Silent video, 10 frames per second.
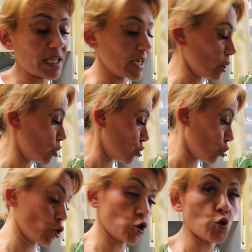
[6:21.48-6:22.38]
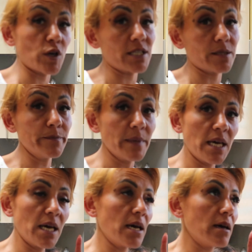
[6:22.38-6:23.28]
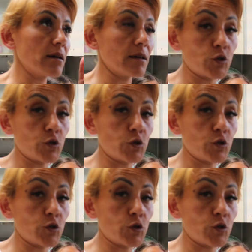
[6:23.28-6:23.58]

dakika küçük küçük doğradım. Ee,